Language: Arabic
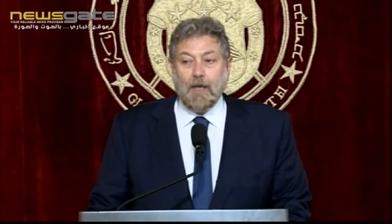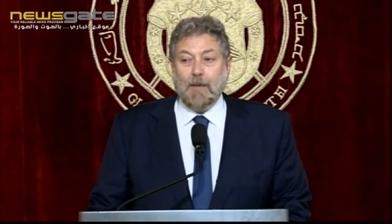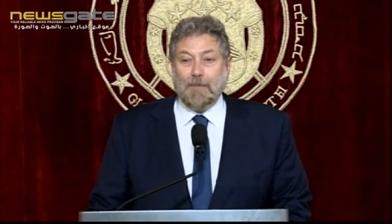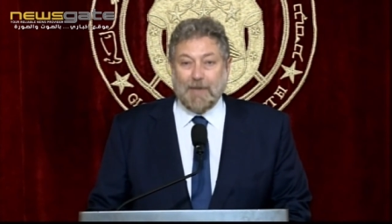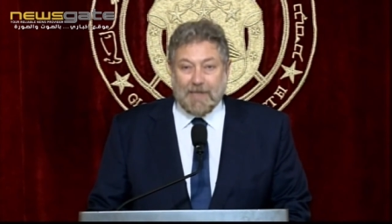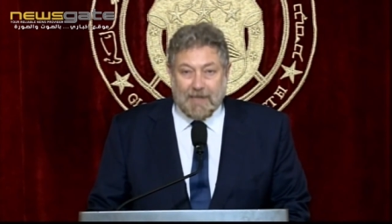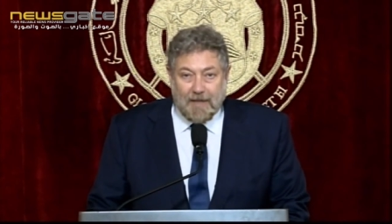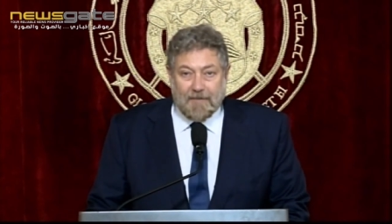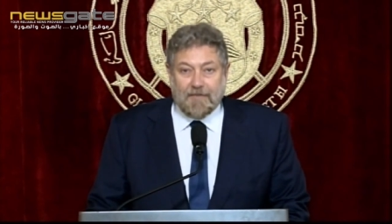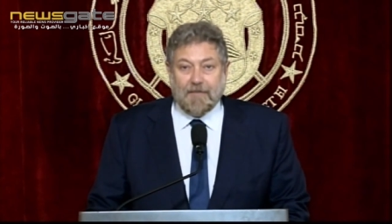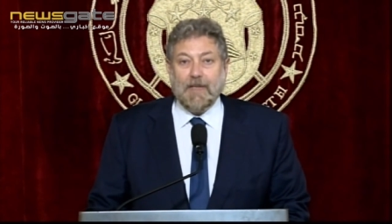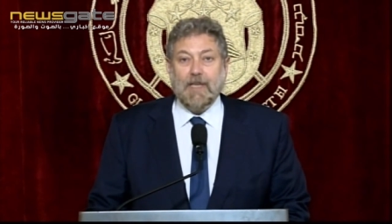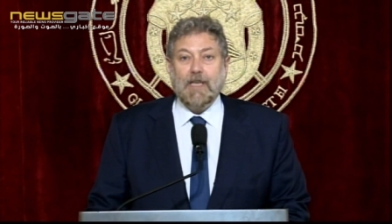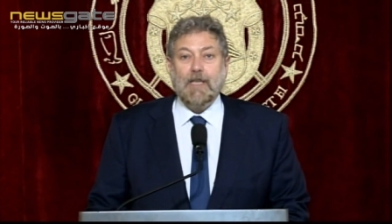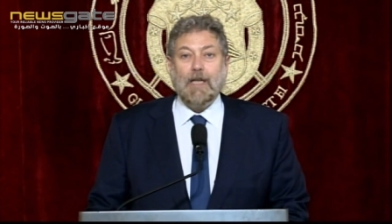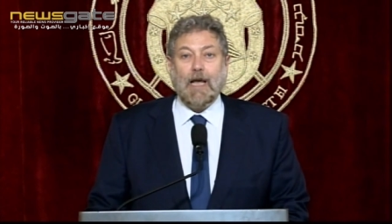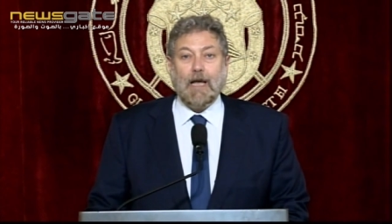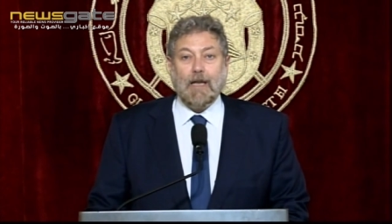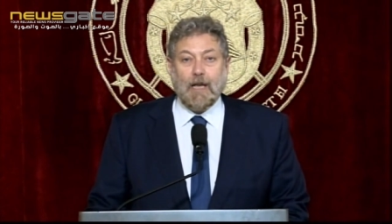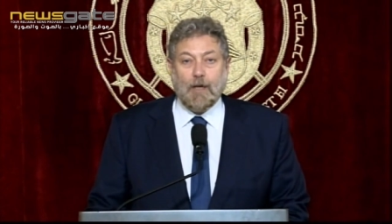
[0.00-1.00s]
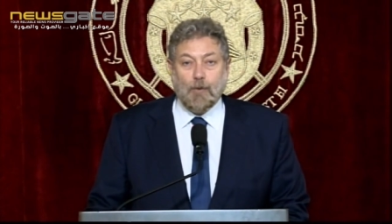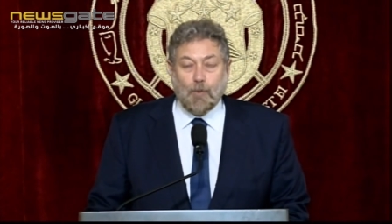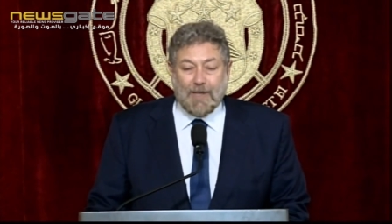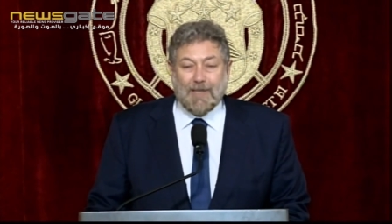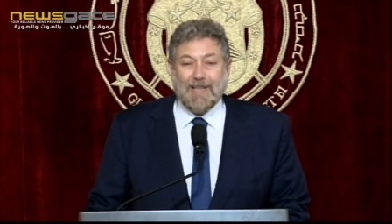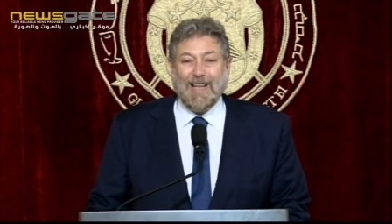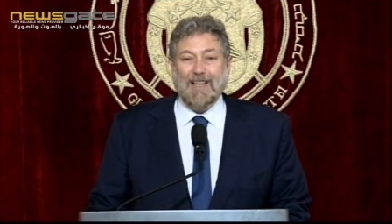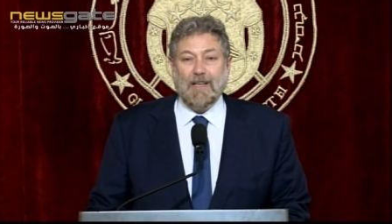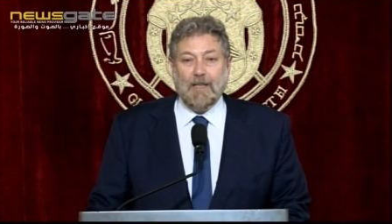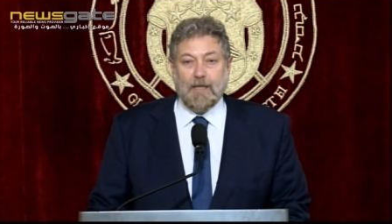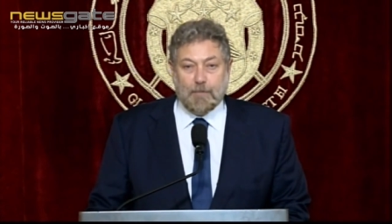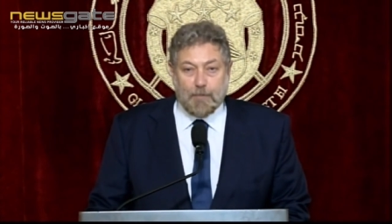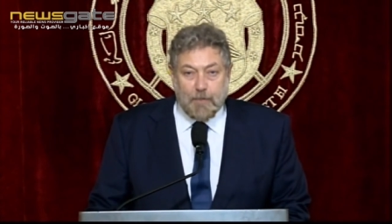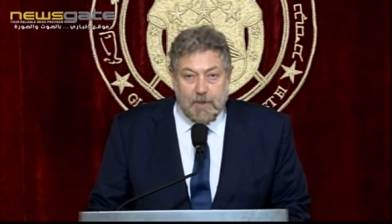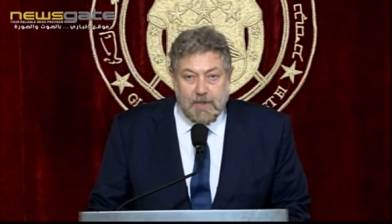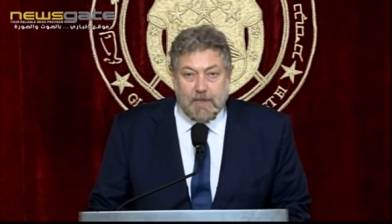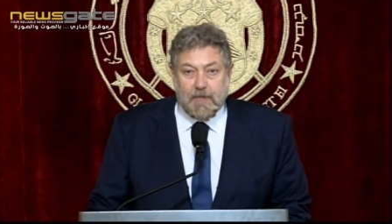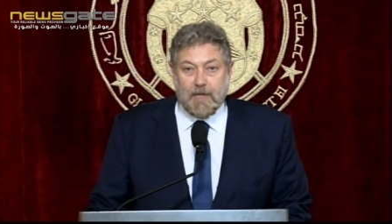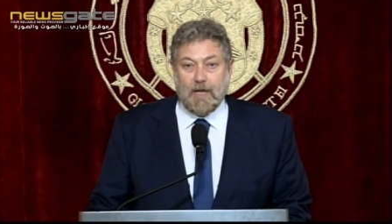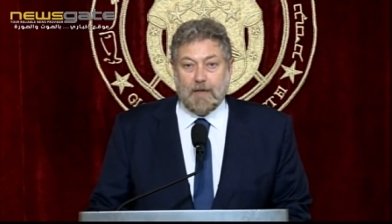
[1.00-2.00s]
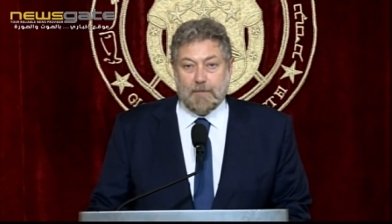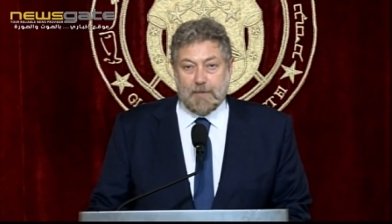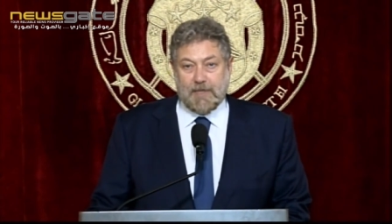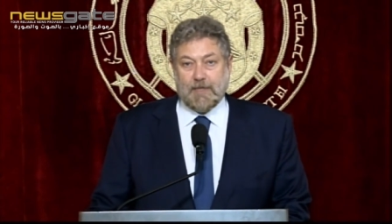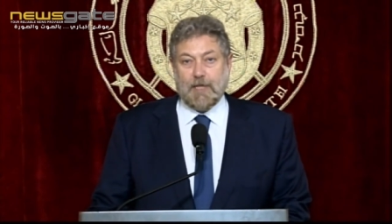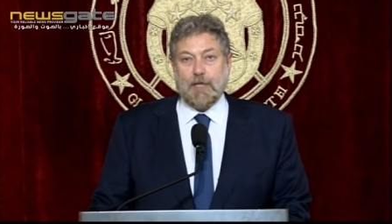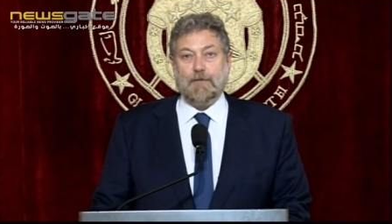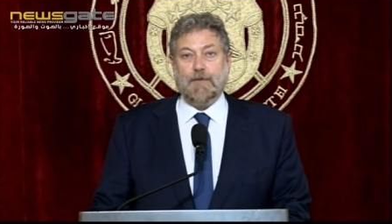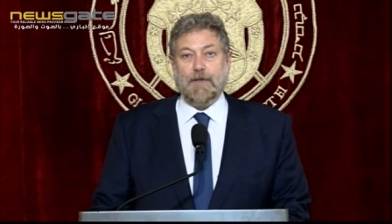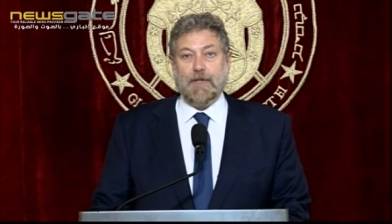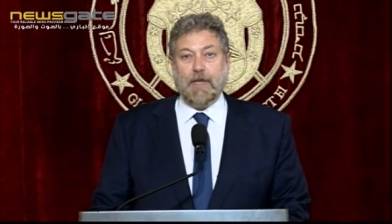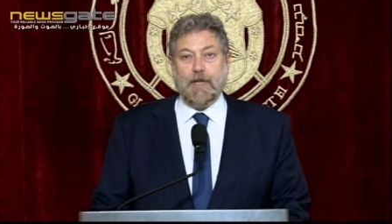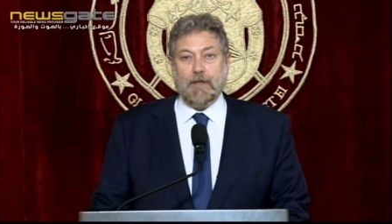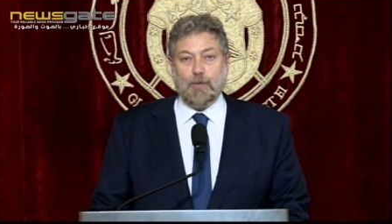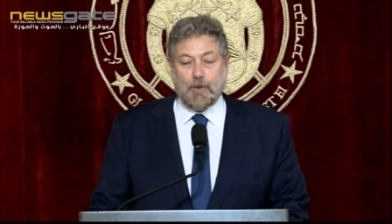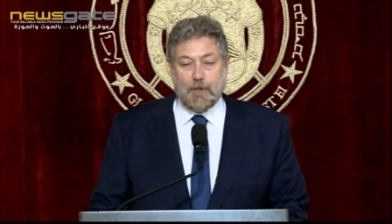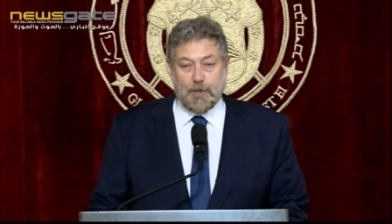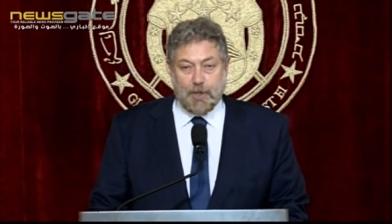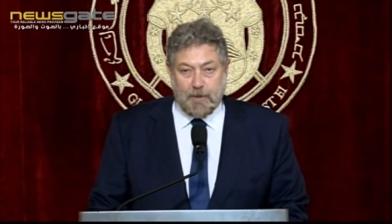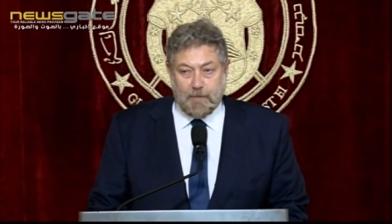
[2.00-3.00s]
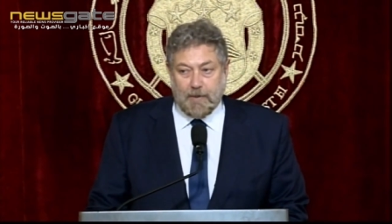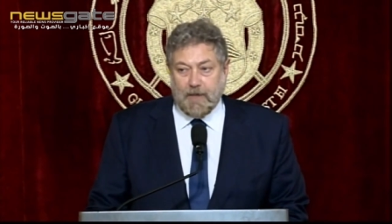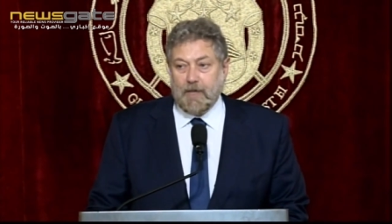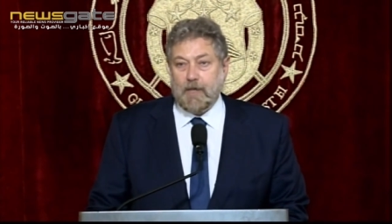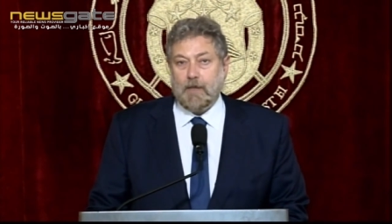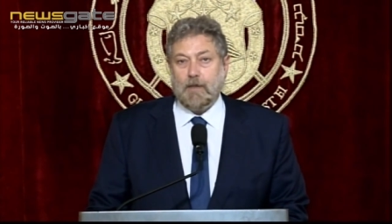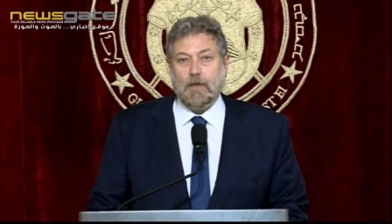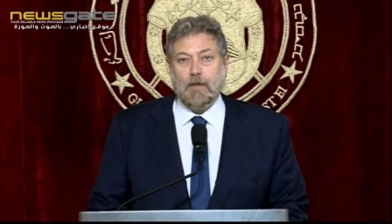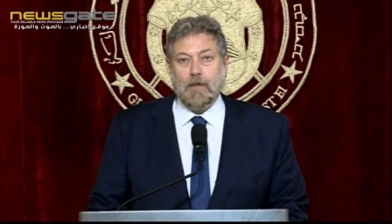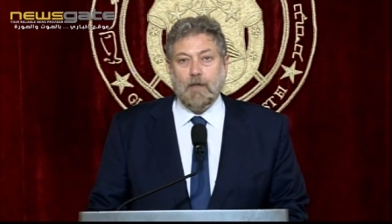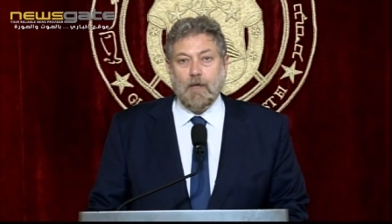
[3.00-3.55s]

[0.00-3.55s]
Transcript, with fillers: متفقين على الوضع المزري للمستشفيات والجامعات